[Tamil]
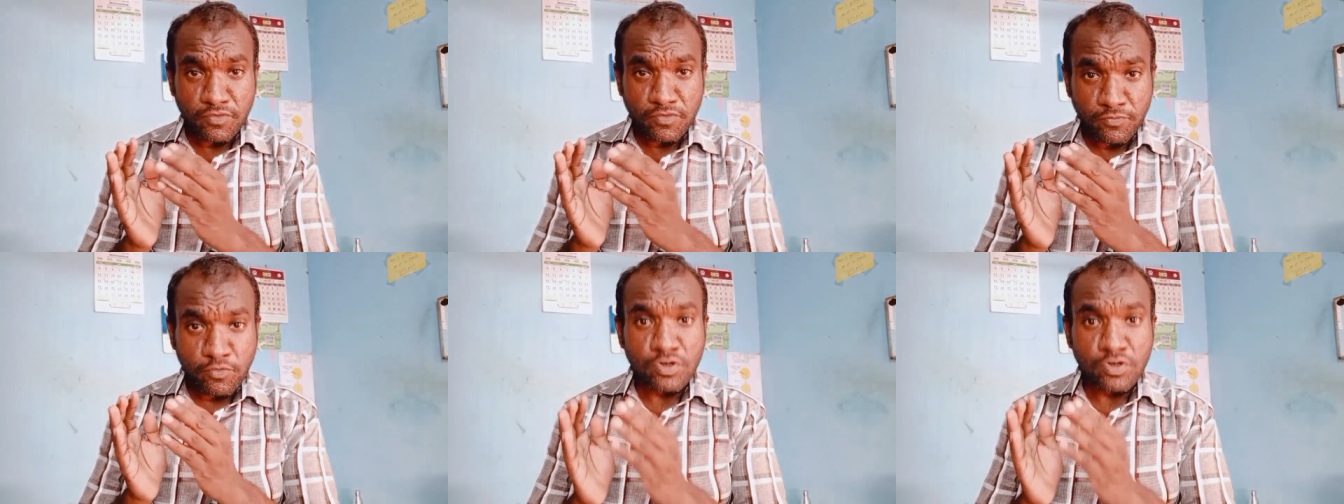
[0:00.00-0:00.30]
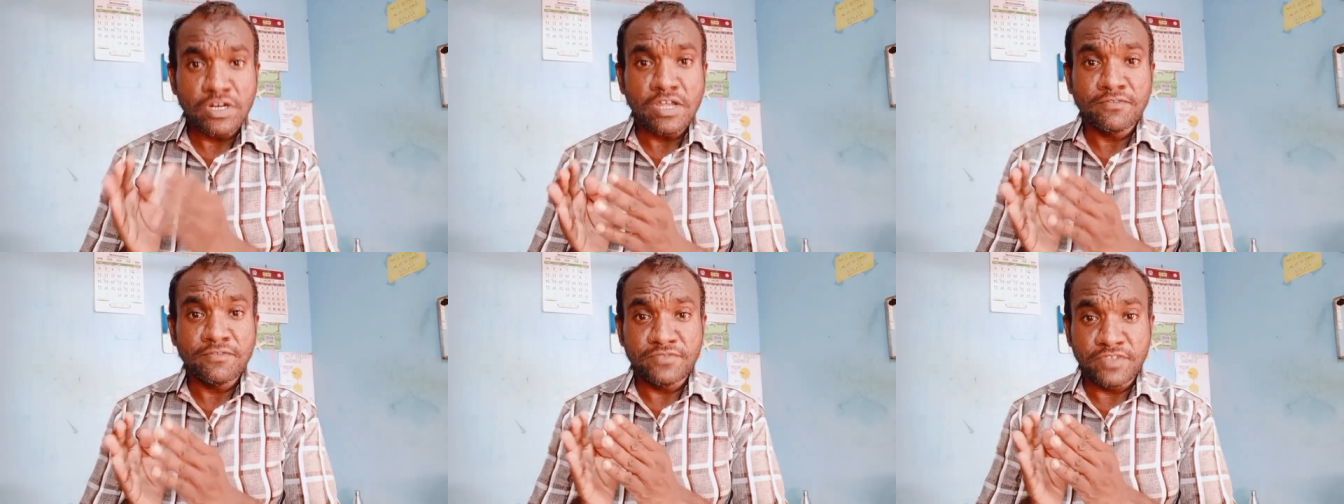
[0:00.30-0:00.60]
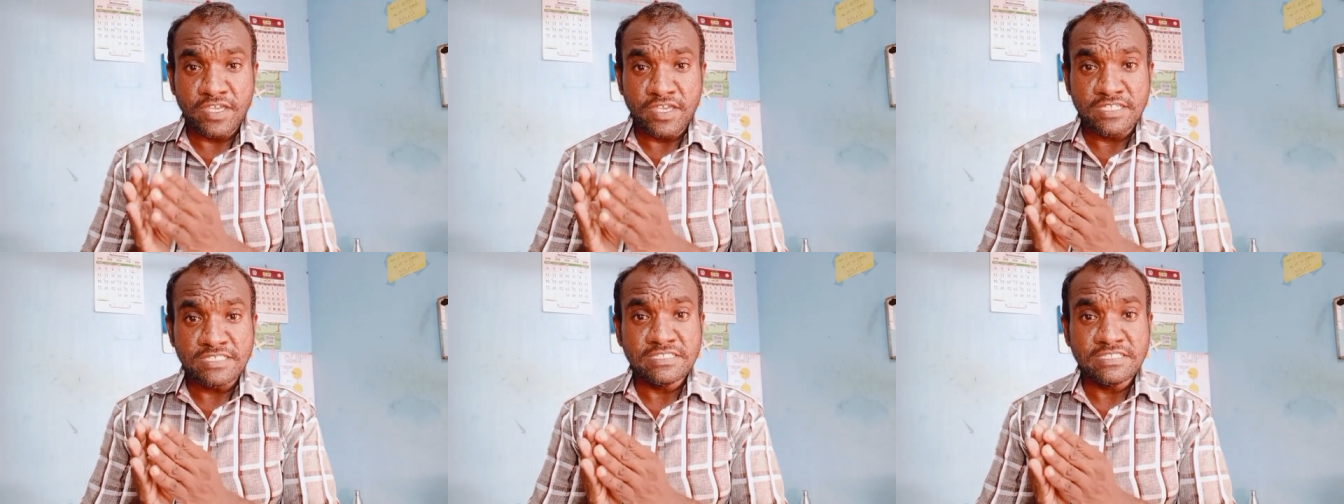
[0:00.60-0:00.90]
ஃபோர் அண்ட் ஆஃப்
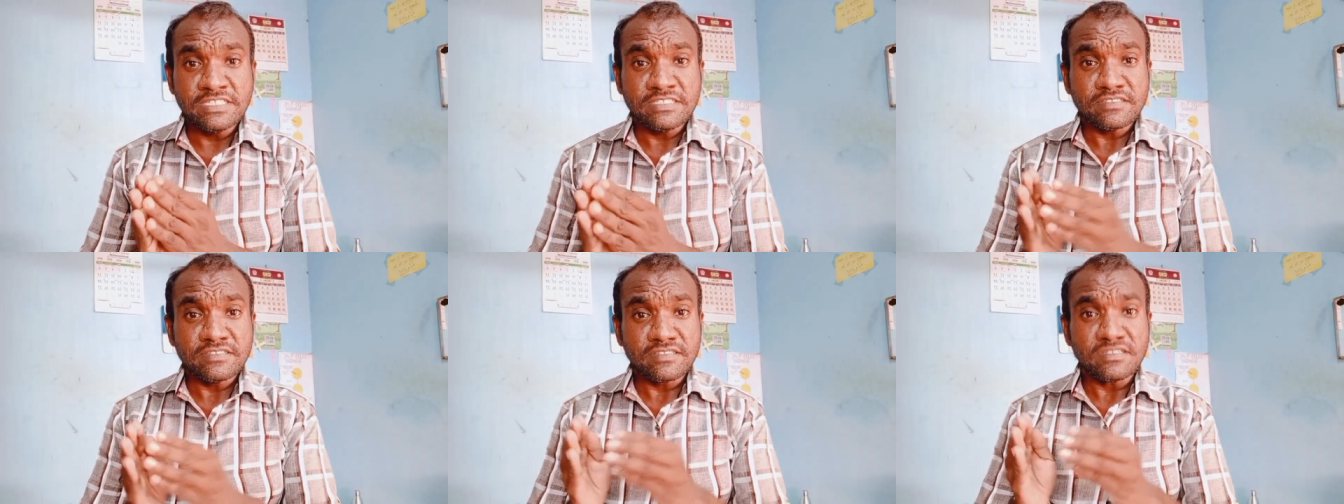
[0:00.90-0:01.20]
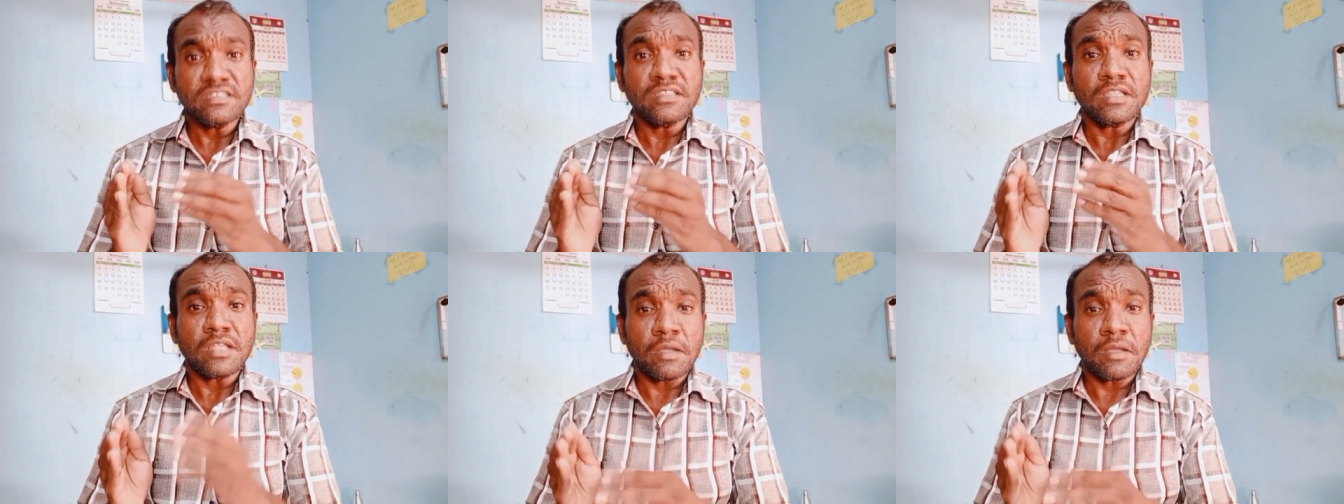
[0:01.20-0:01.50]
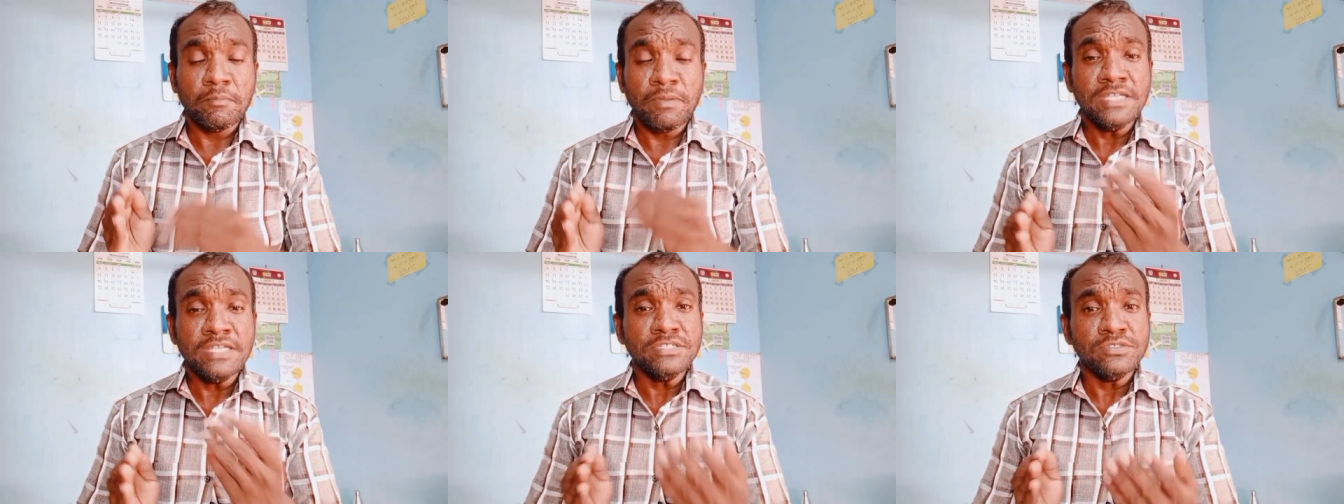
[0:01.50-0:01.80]
இயர்ஸ்
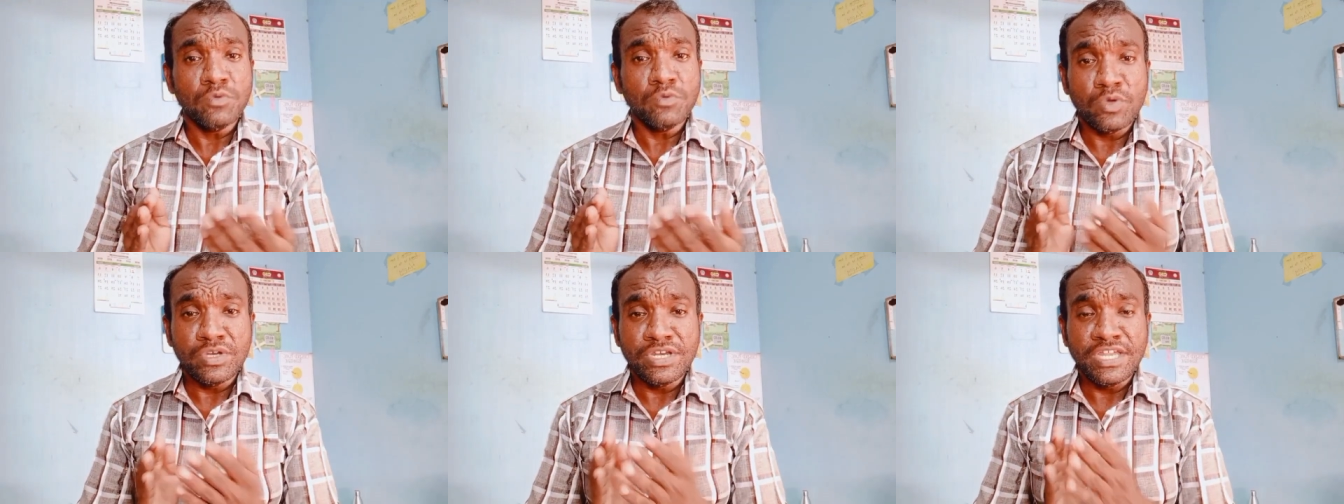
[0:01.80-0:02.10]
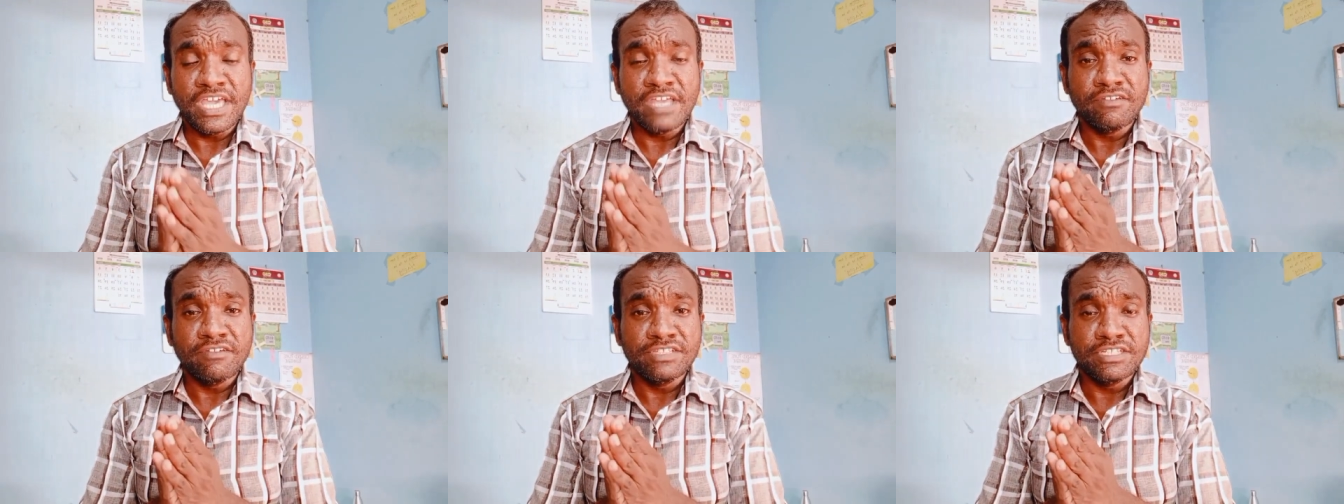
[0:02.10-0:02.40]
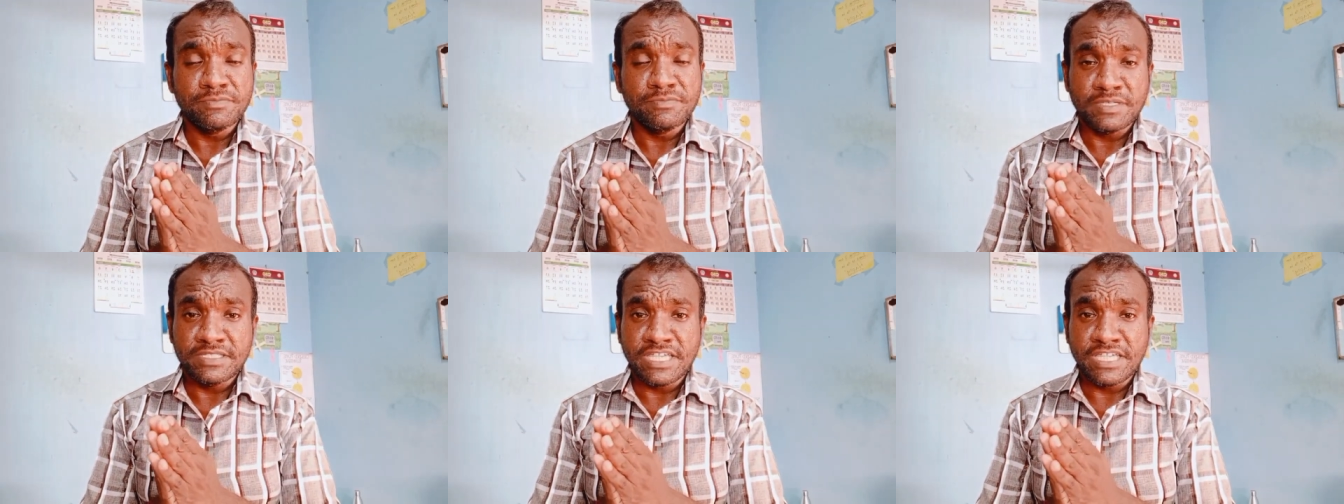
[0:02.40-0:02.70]
ப்ளஸ் ஒன் இயர்
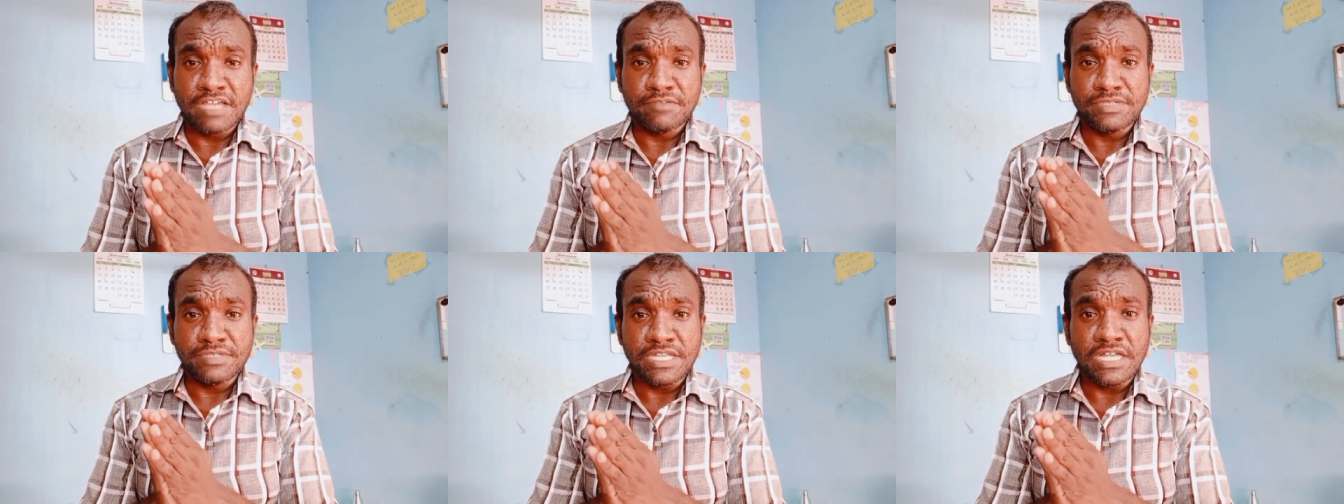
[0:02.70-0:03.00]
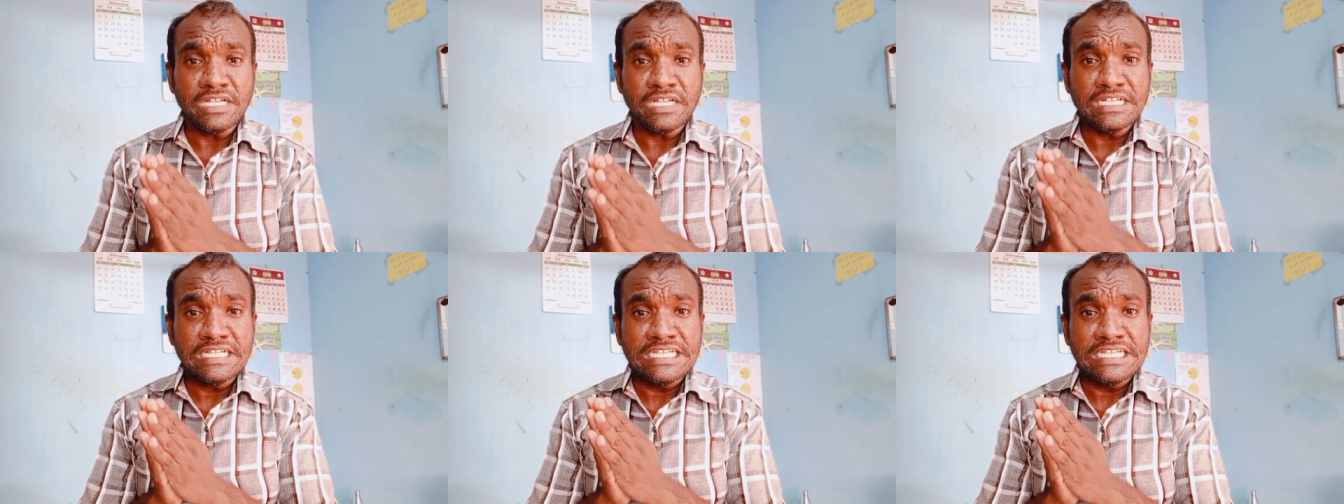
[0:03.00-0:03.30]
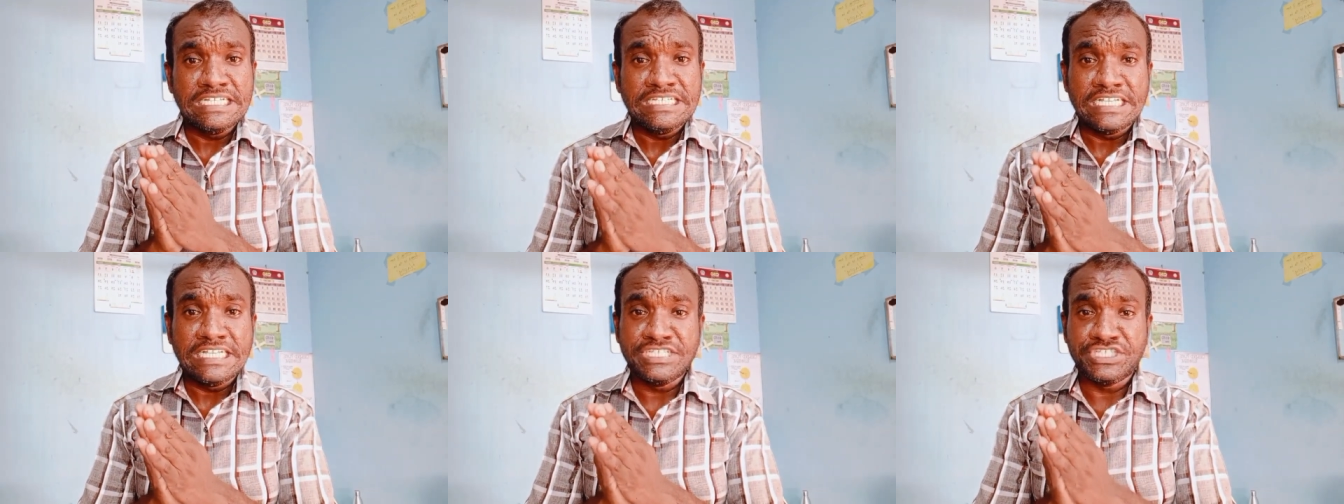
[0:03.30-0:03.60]
வந்துட்டு பார்த்தீங்க அப்படின்னா
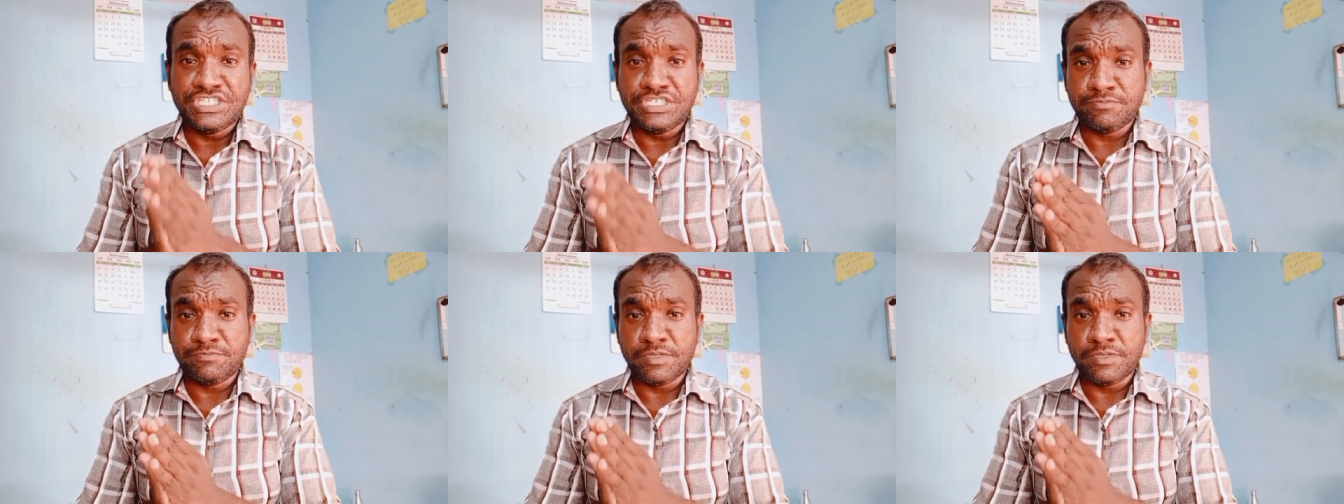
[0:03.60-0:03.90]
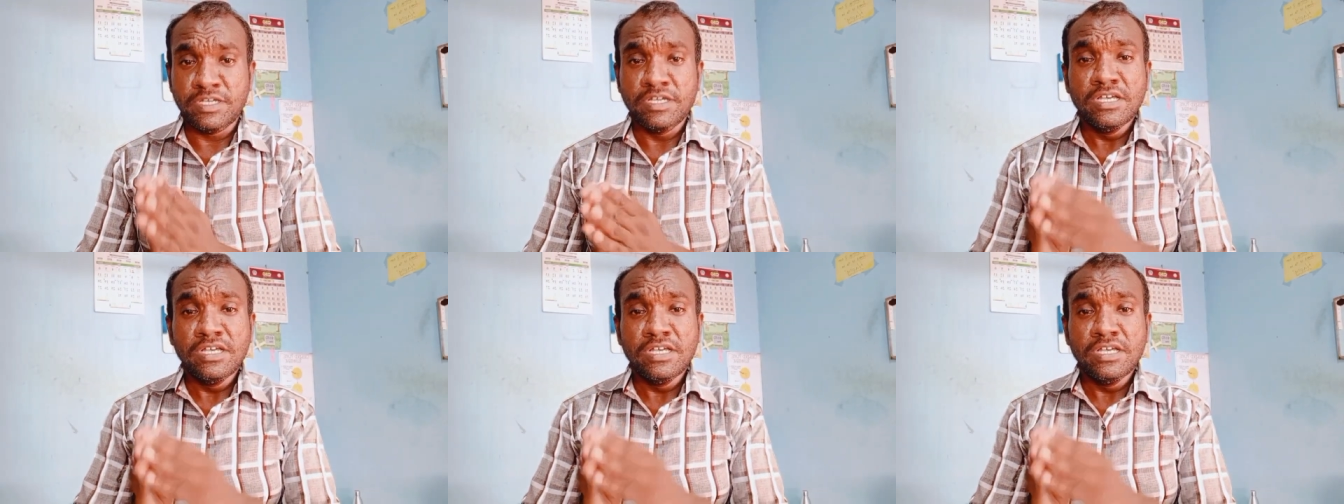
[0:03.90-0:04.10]
இன்டர்ன்ஷிப்